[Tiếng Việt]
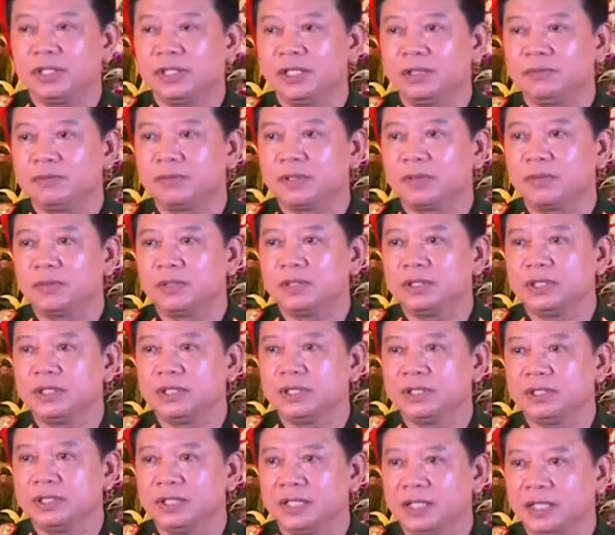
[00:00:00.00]
Lê Hiền Vân,
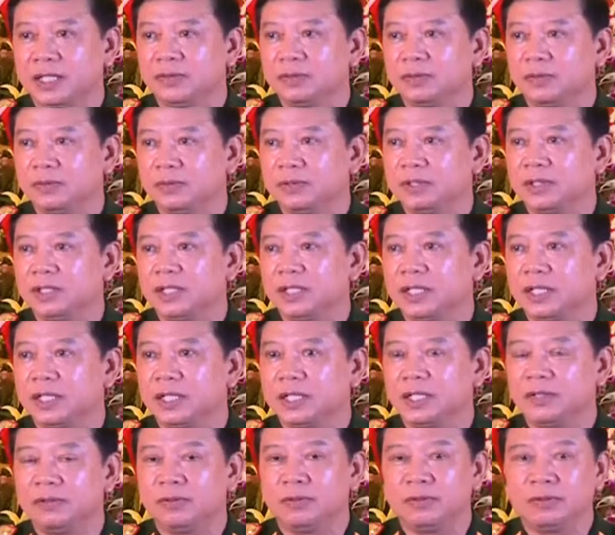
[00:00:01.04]
Phó Chính ủy Quân
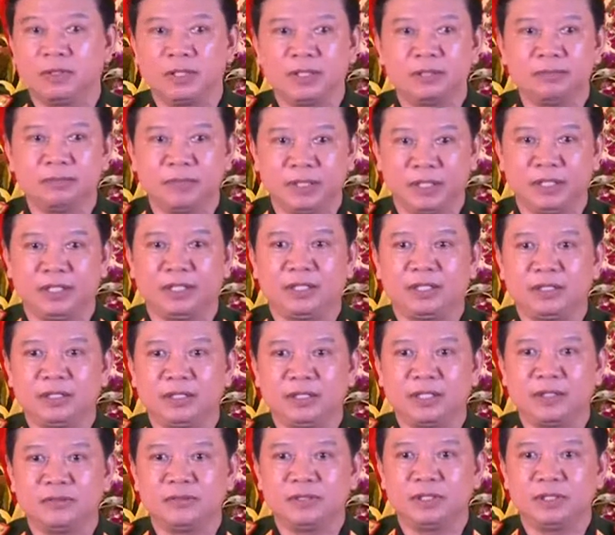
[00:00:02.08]
khu 2 đánh giá cao công tác